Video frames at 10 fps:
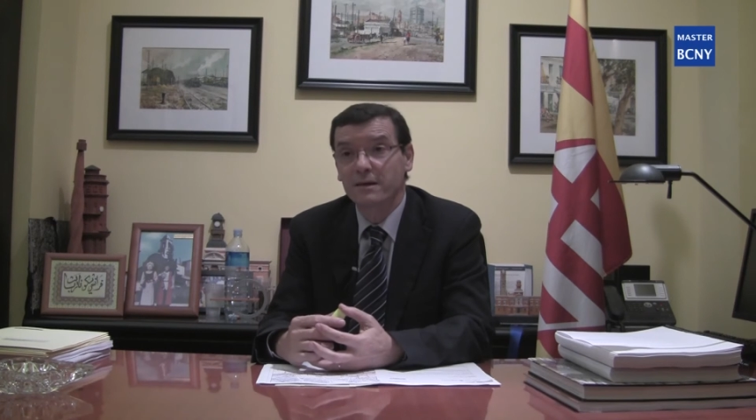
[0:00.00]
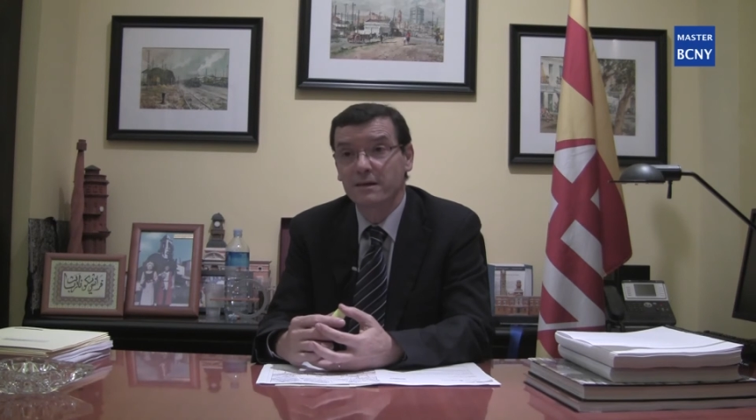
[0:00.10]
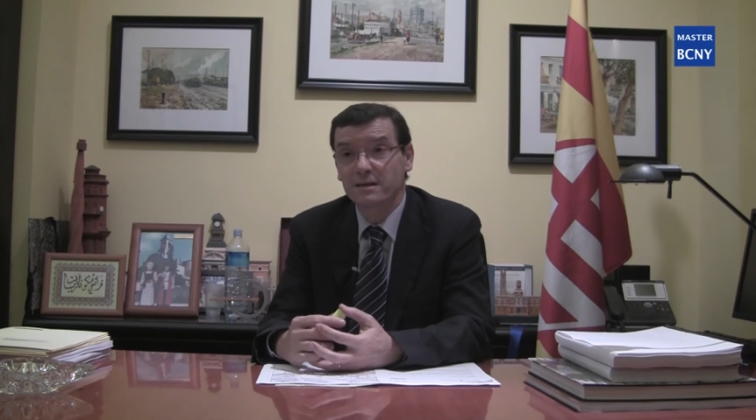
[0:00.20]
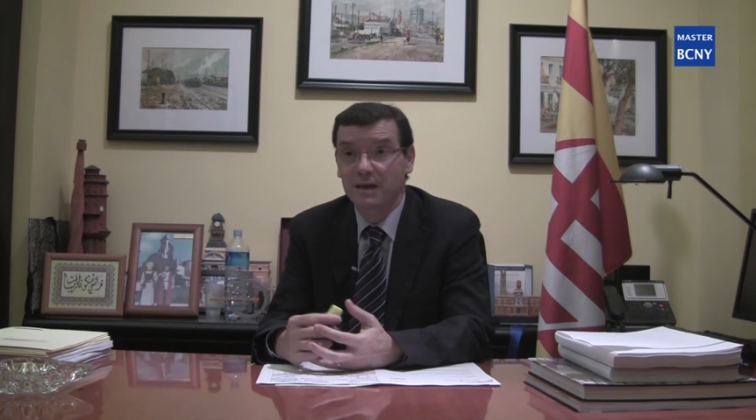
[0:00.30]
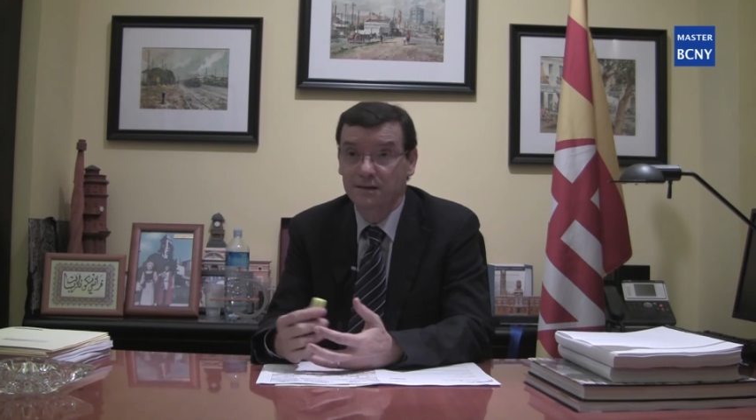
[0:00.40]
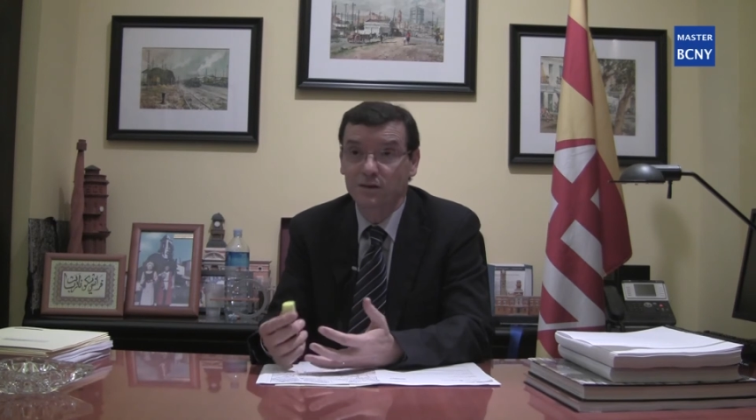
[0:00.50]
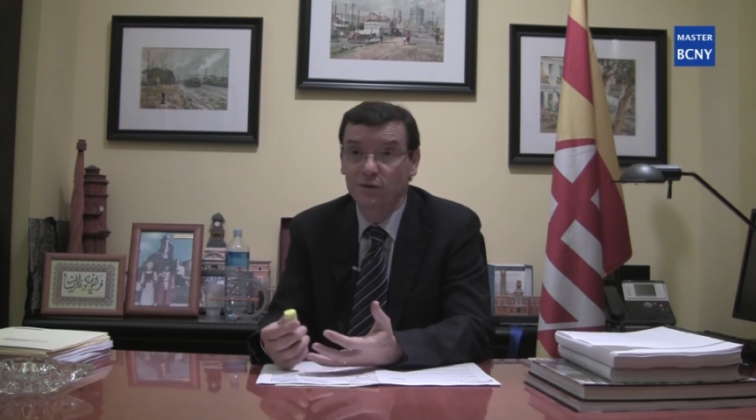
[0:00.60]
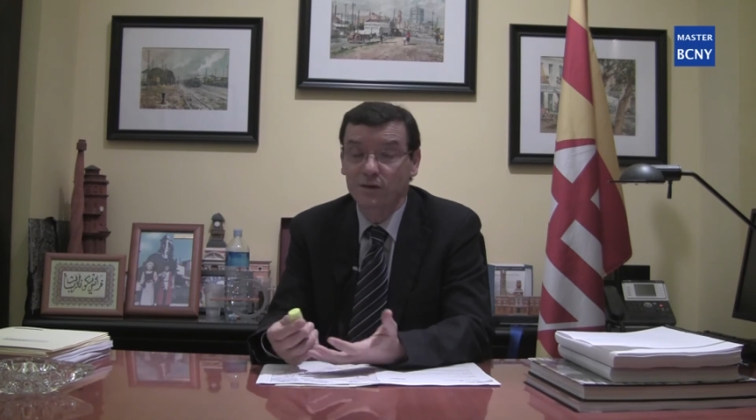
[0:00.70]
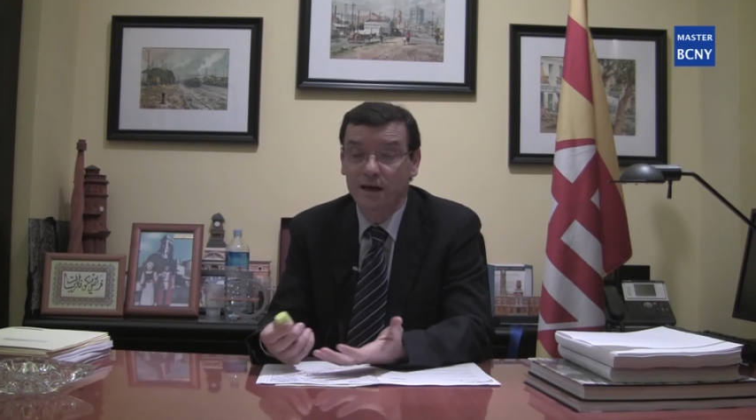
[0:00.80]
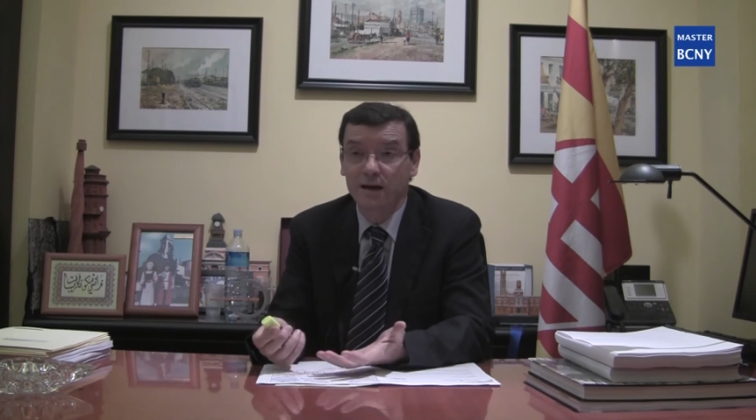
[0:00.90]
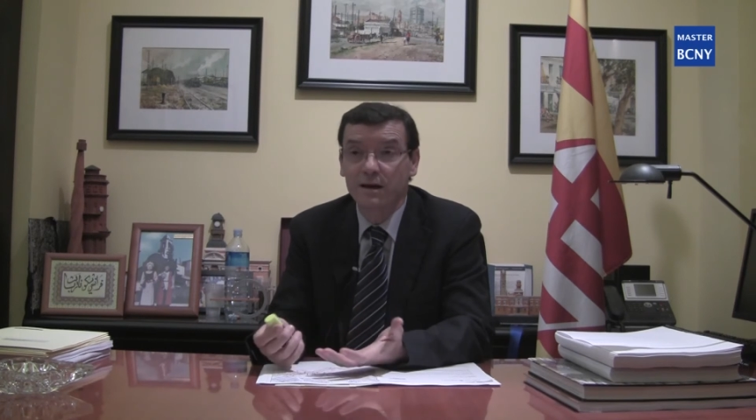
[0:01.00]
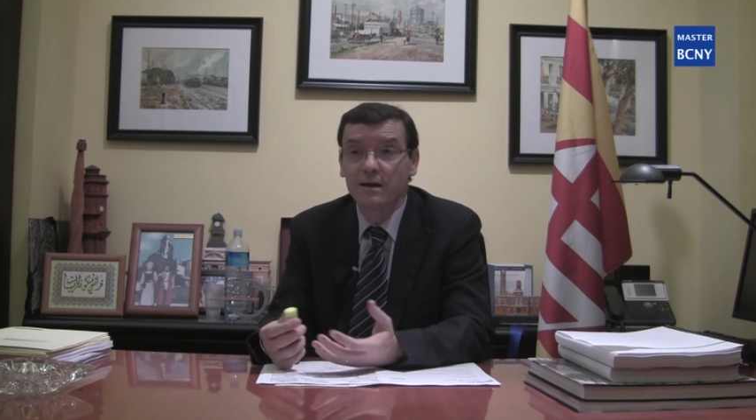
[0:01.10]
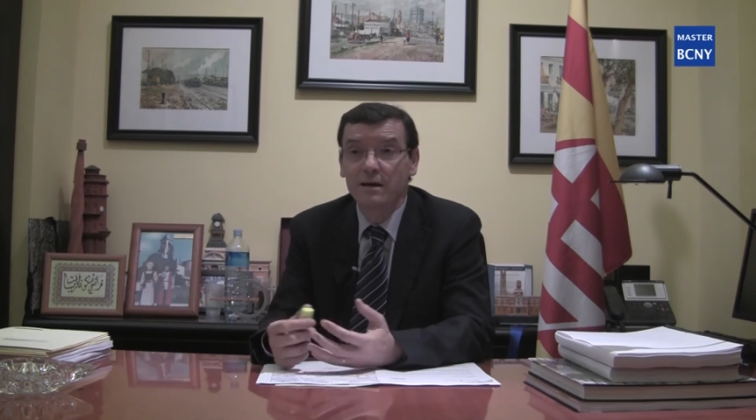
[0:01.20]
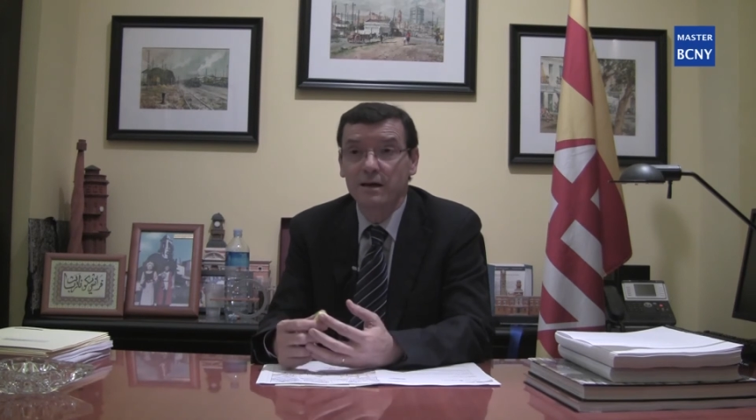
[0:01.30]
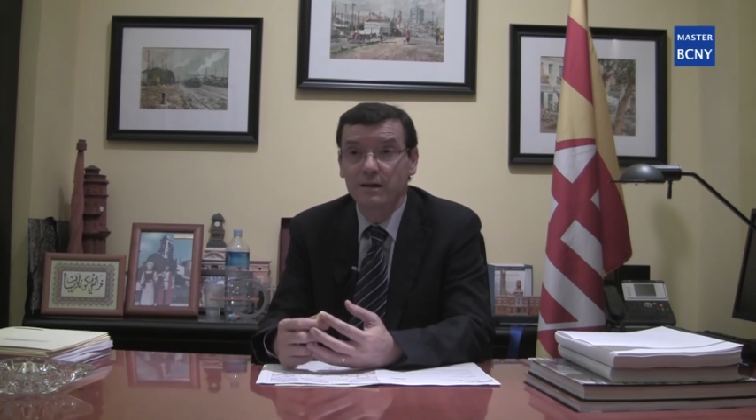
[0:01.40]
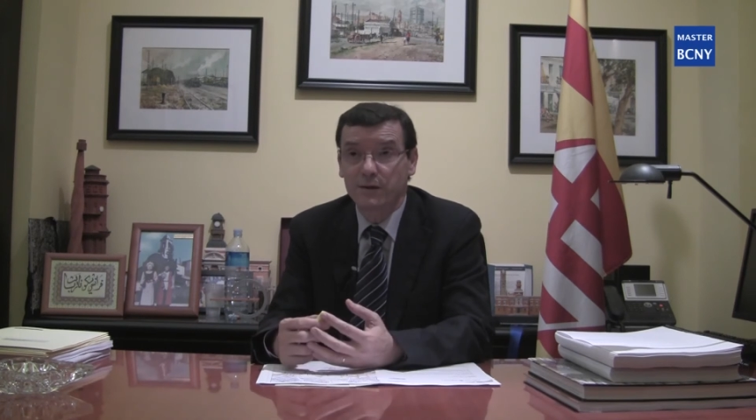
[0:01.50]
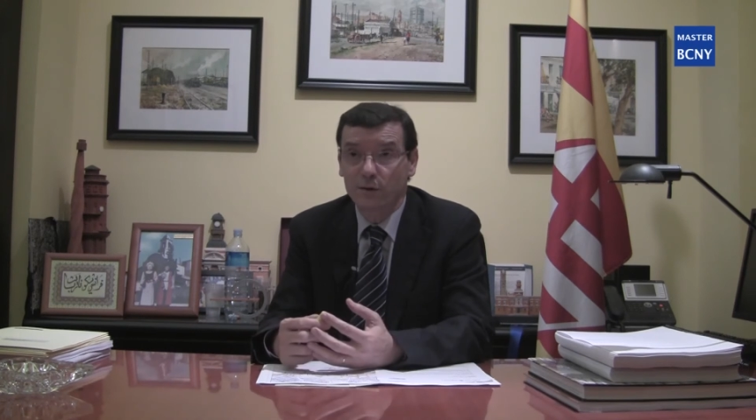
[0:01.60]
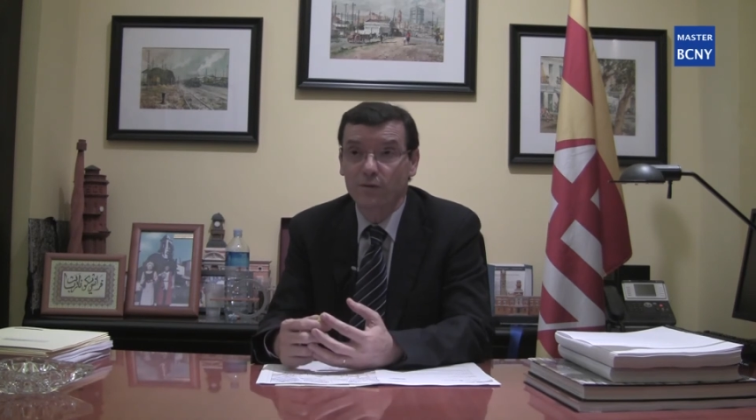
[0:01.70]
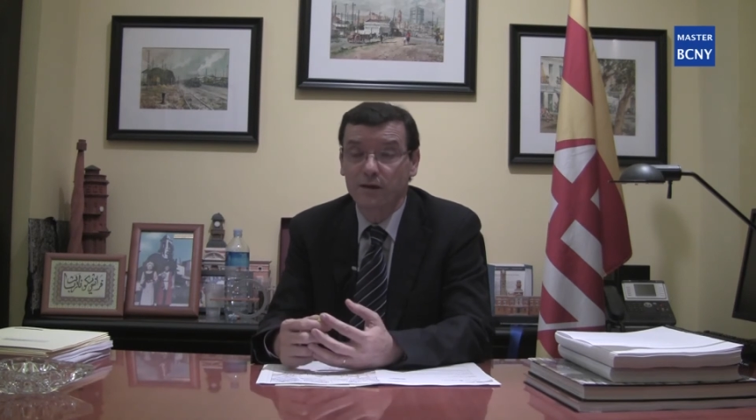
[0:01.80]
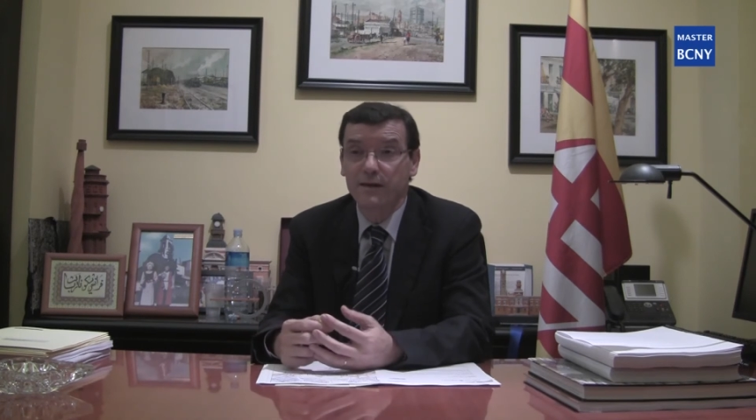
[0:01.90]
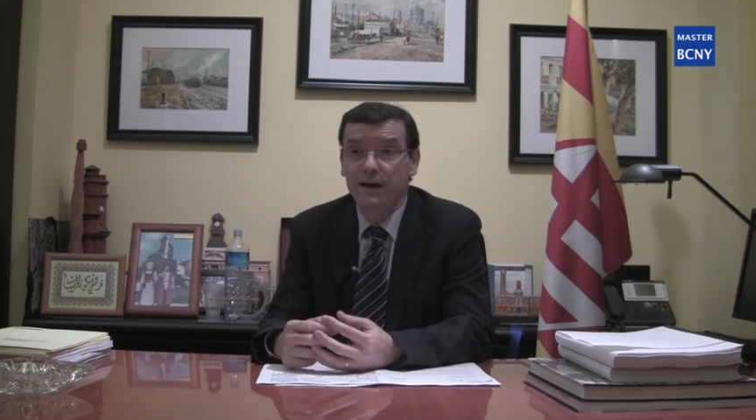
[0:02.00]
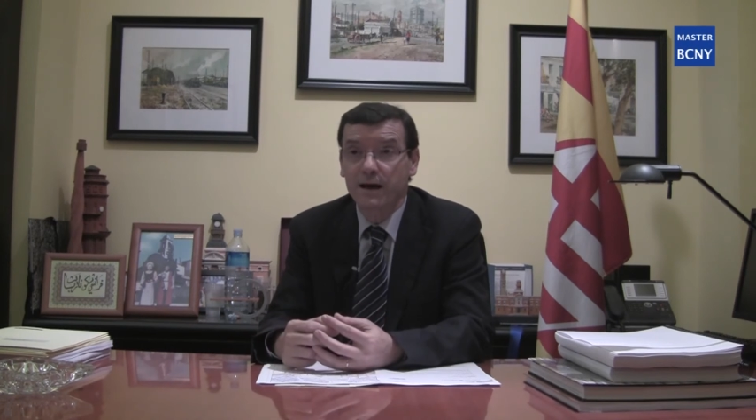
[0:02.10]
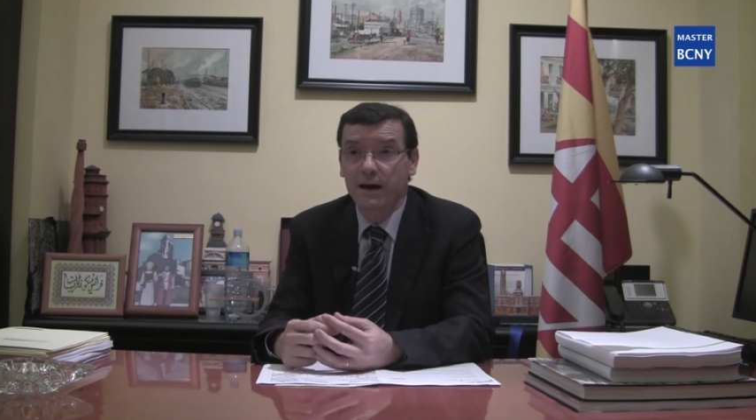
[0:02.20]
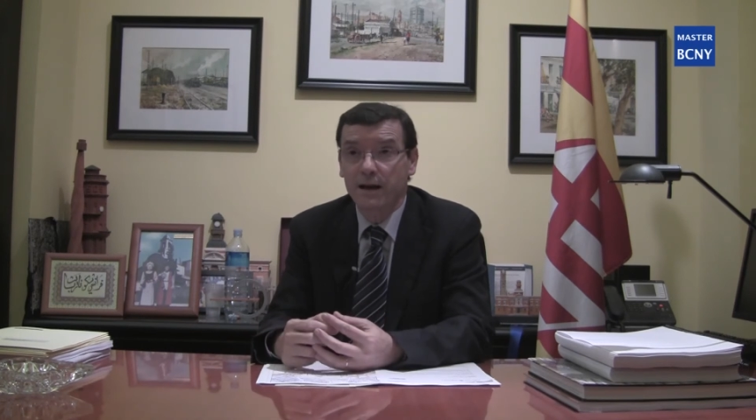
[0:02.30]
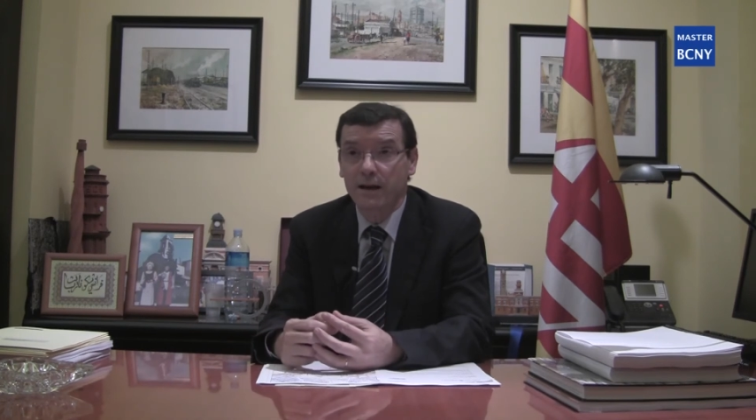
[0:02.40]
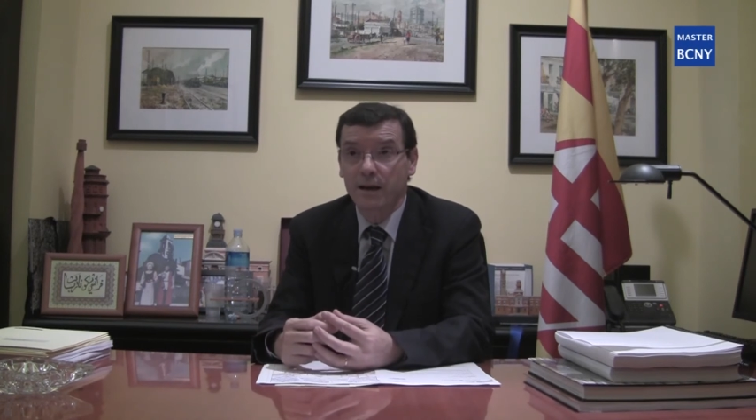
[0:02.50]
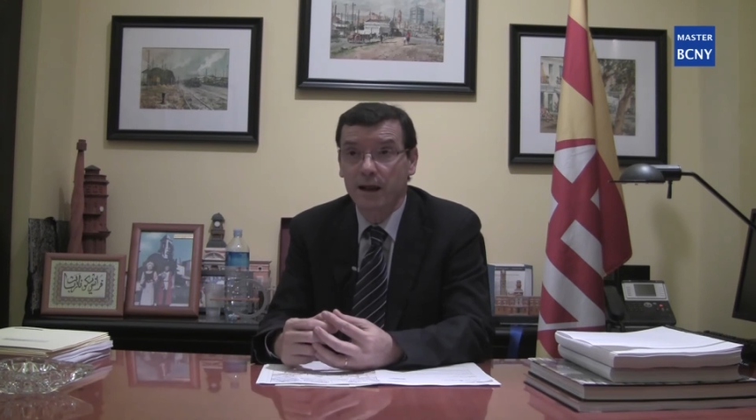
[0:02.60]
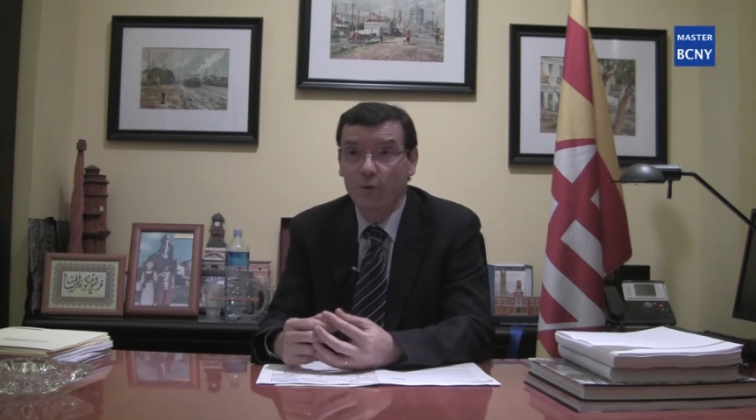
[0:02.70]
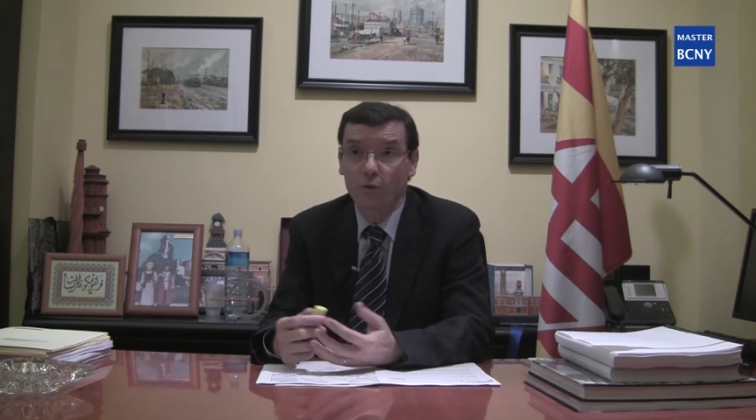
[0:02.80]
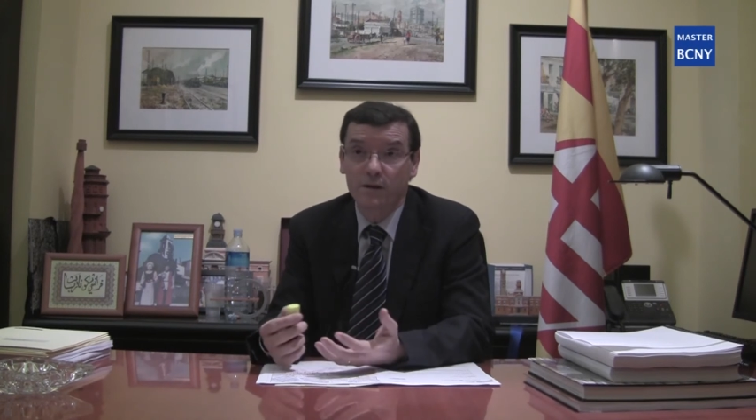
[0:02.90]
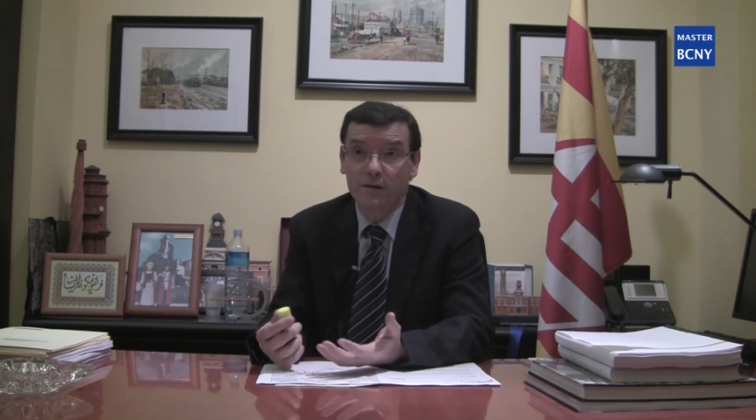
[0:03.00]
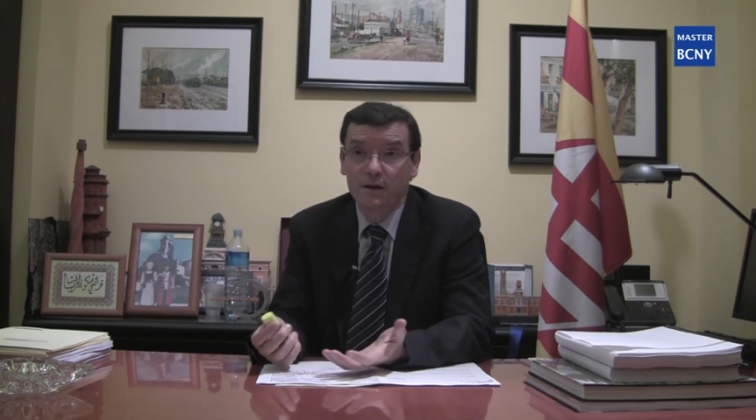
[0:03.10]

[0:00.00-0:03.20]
Endesa ha sido ya eh, denunciada al, juez.